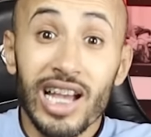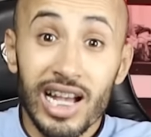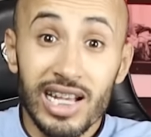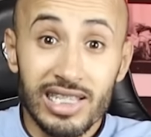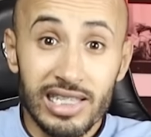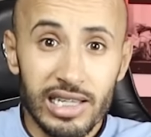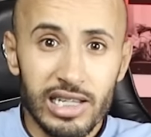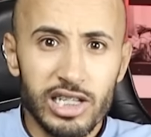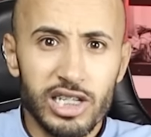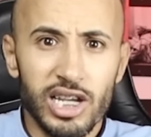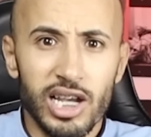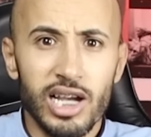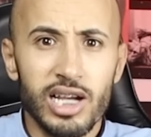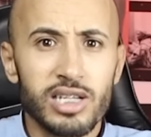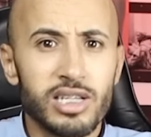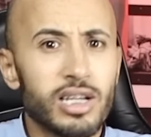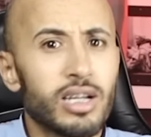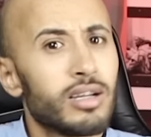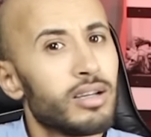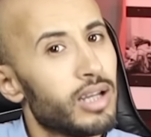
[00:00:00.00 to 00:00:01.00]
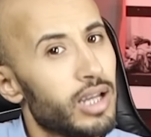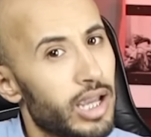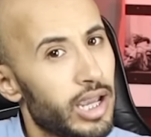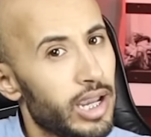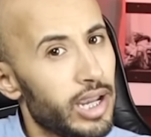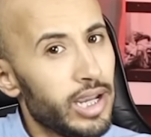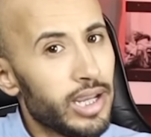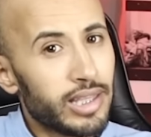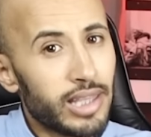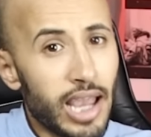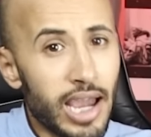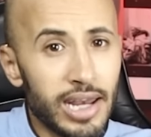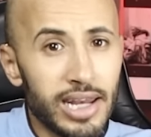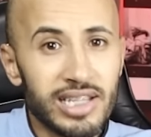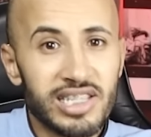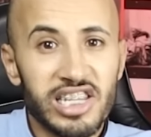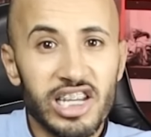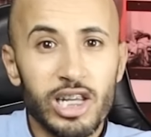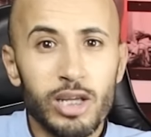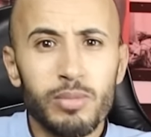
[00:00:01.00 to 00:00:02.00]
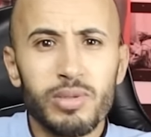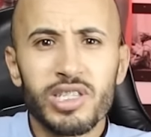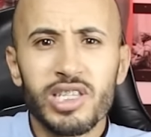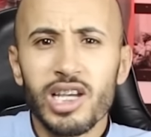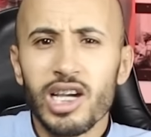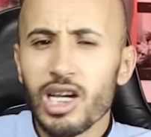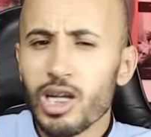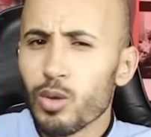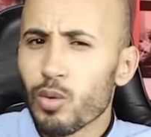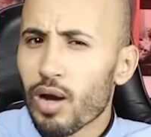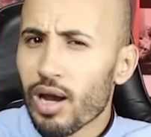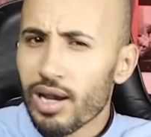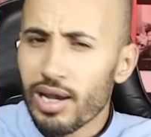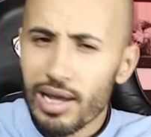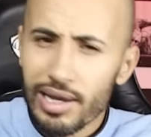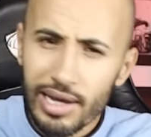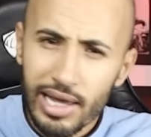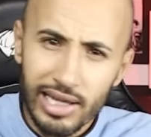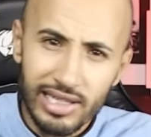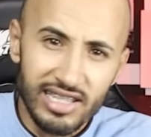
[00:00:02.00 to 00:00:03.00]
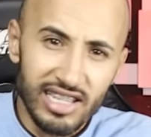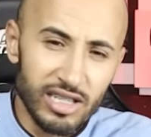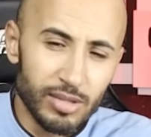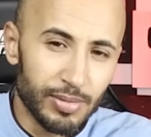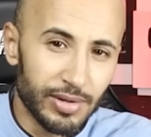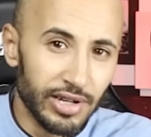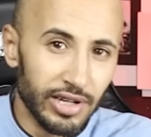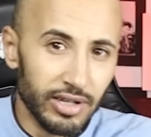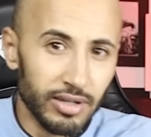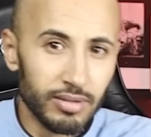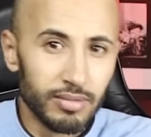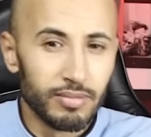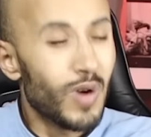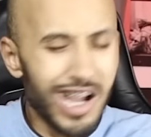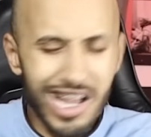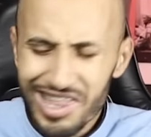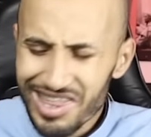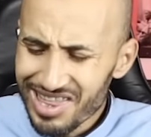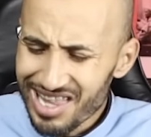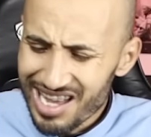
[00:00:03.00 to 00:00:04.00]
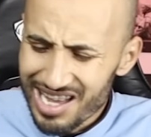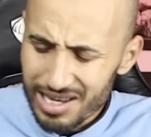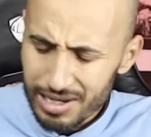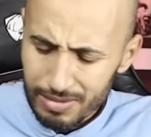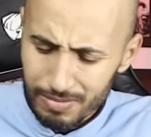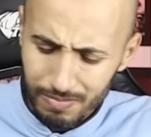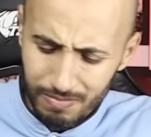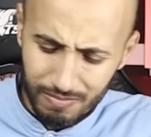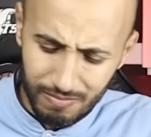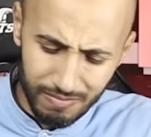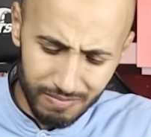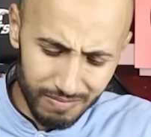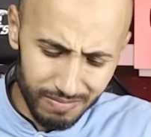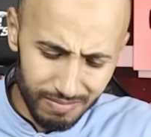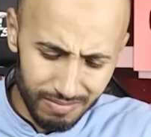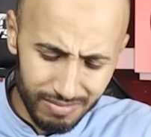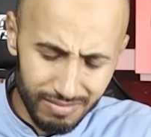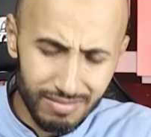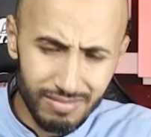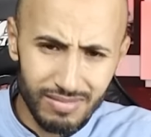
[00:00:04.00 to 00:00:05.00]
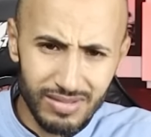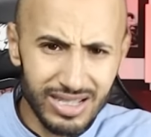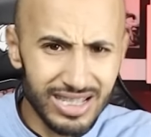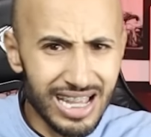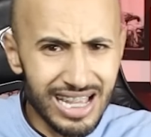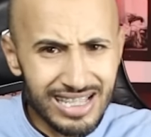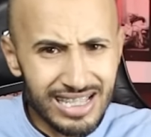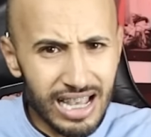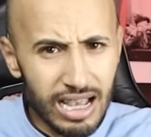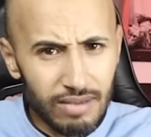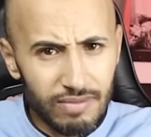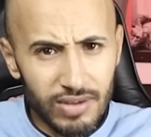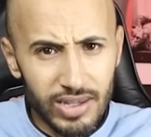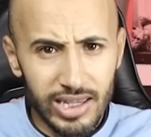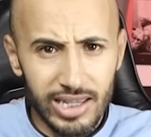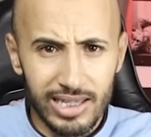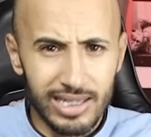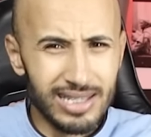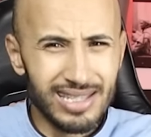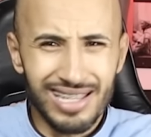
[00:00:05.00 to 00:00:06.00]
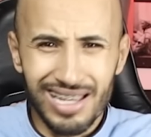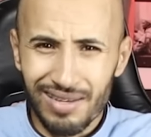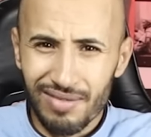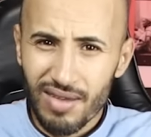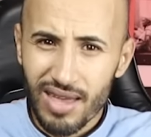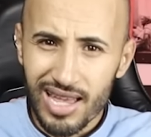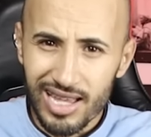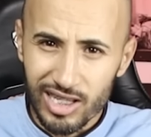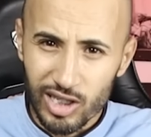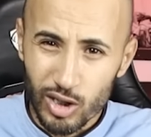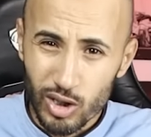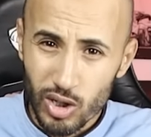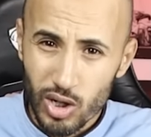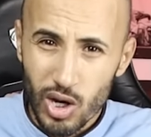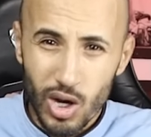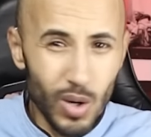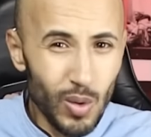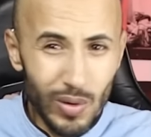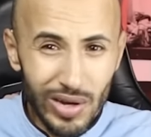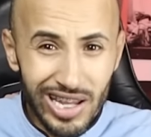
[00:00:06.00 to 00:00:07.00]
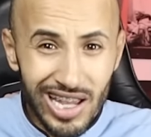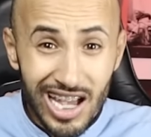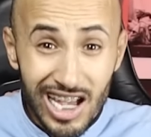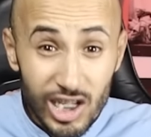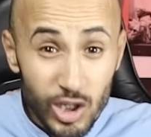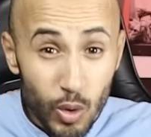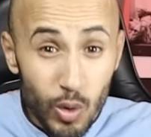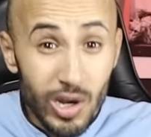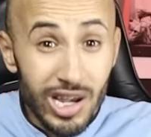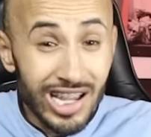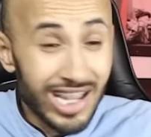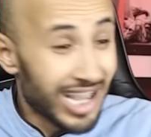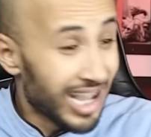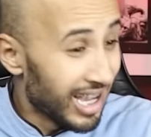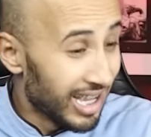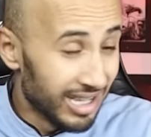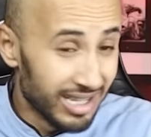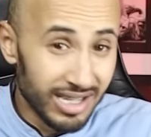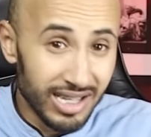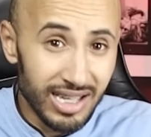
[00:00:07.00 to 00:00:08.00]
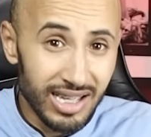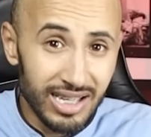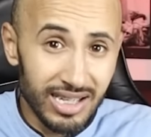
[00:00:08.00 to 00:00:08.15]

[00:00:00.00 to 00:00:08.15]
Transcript: لي خاصني شي حاجه يطحنها تاني مزيان ويخليها ناعسه تبكي واحد النار آه، صافي زعفات وعيات وهلكها